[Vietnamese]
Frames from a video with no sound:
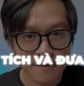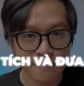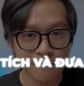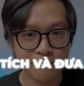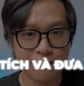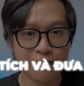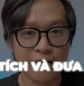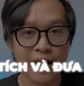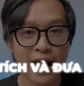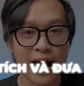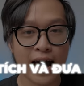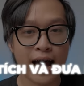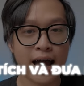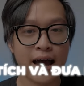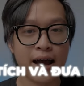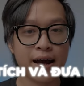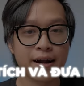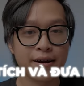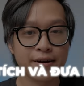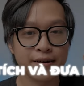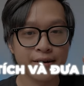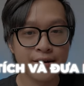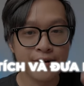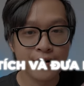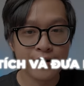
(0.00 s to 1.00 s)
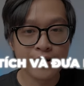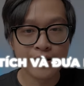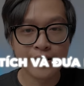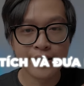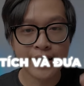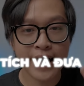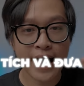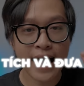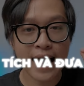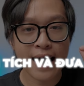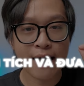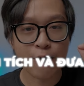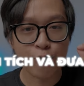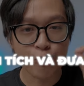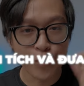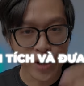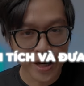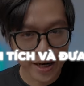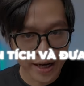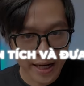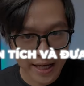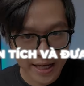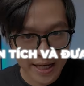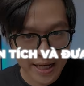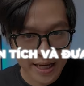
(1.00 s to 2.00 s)
và đưa ra
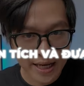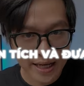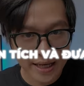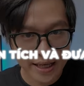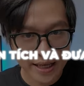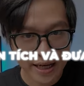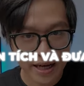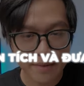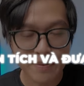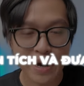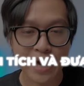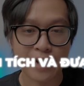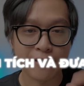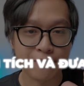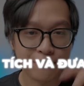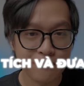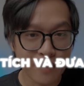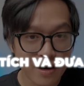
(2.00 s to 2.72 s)
nguyên lý nha các bạn.